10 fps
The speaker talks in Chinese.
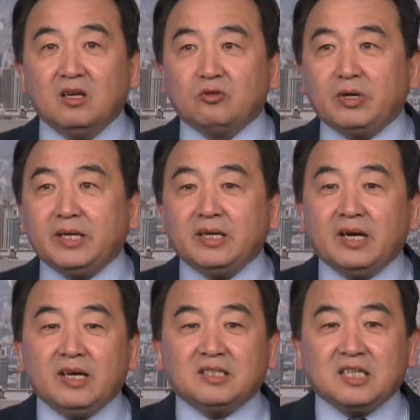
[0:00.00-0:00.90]
所以
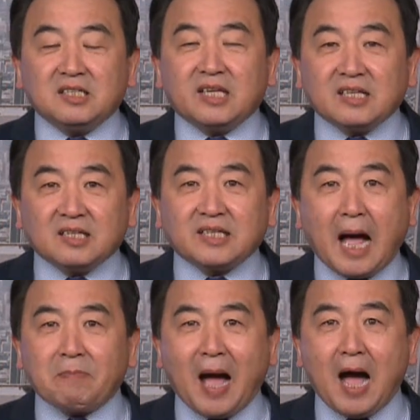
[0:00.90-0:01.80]
今天的
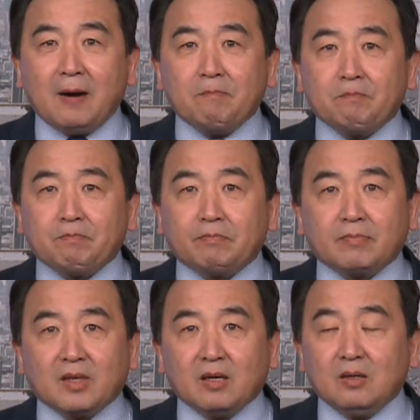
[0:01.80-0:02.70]
大坝，
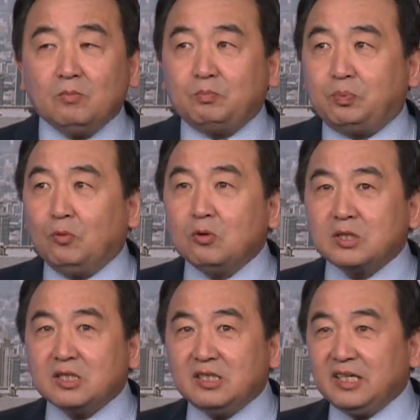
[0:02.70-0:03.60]
不
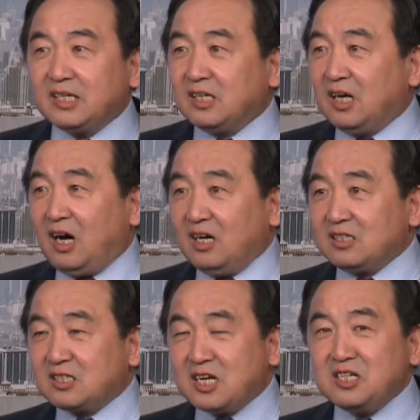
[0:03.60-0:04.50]
是一个
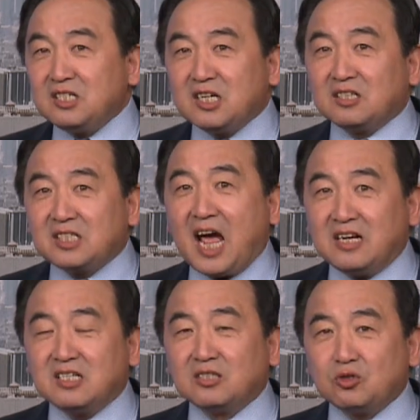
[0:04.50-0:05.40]
真正
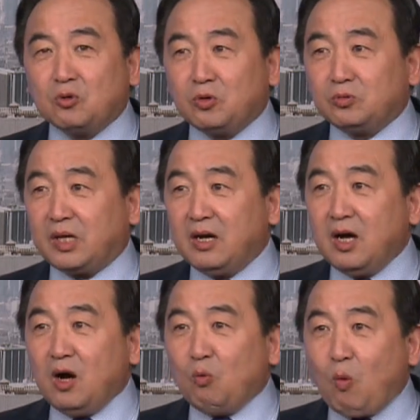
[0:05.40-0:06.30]
产生作用的，
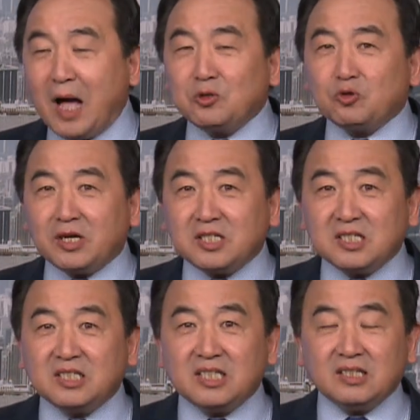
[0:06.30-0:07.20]
完全
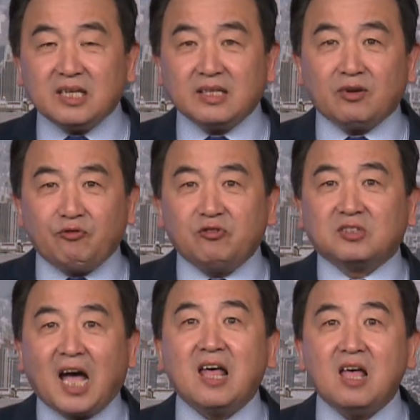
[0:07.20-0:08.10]
是今天的负
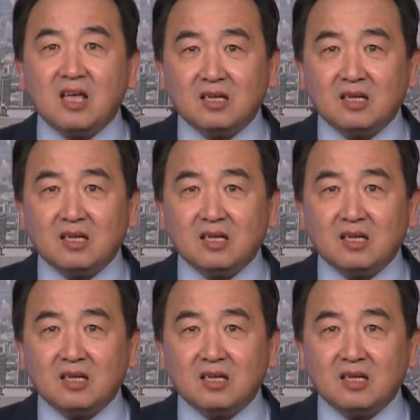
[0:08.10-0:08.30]
担，